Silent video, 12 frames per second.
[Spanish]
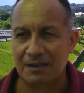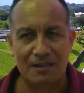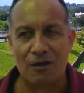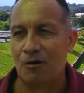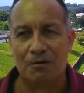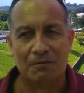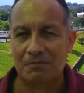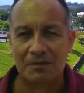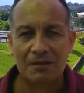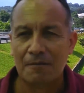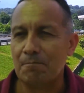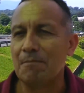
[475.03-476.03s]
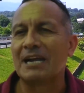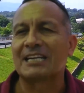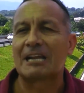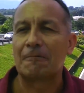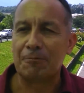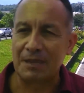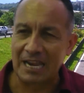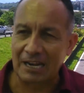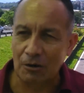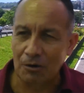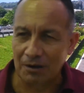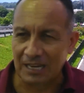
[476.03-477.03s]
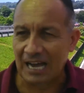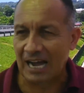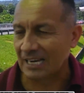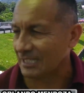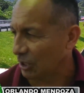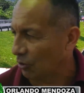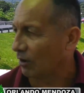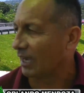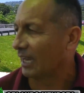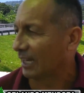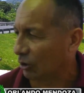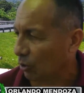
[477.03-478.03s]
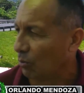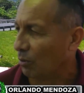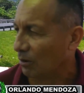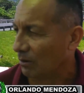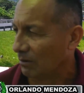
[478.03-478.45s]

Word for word: No. Me refiero a la acción que él tuvo.